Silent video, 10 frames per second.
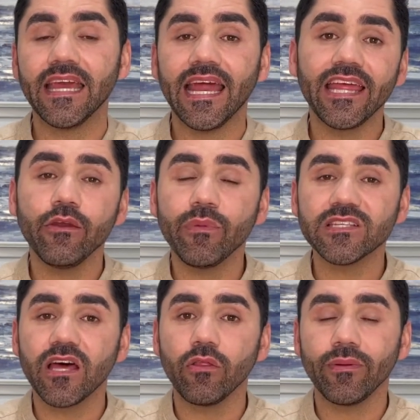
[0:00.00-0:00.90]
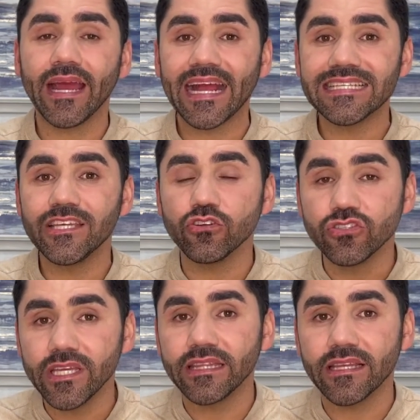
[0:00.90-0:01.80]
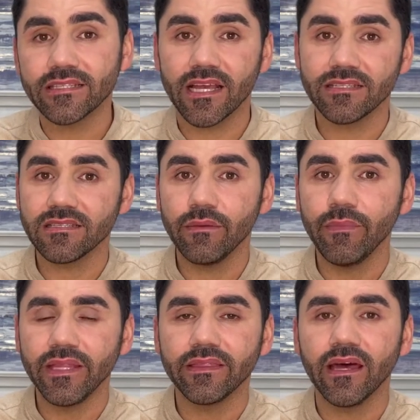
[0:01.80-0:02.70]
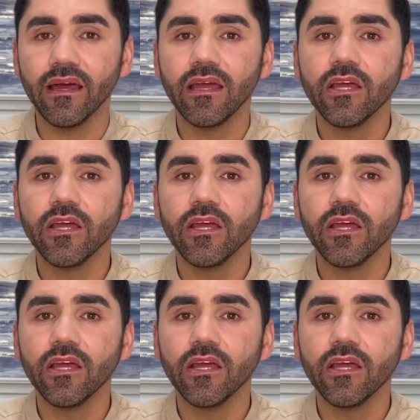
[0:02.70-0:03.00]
El año pasado había casi 200 casas en venta,